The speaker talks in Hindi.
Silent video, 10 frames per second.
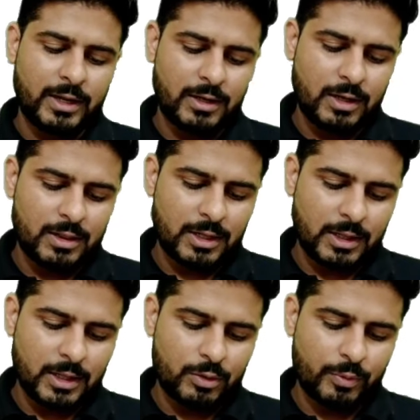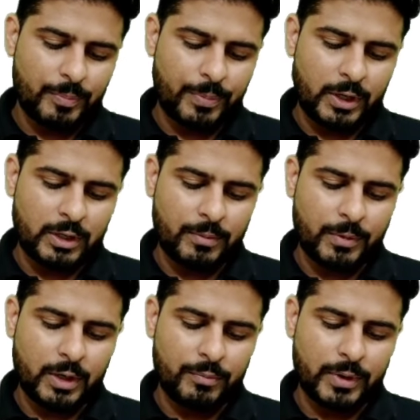लिए ली जाती है जो भी प्री
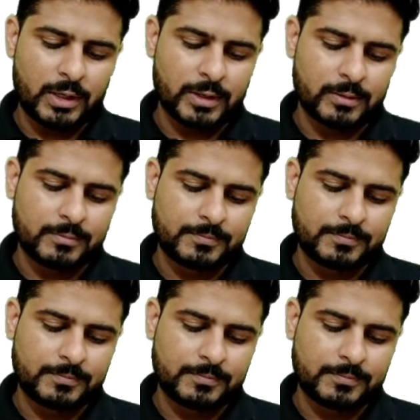टर्म इन्फेंट है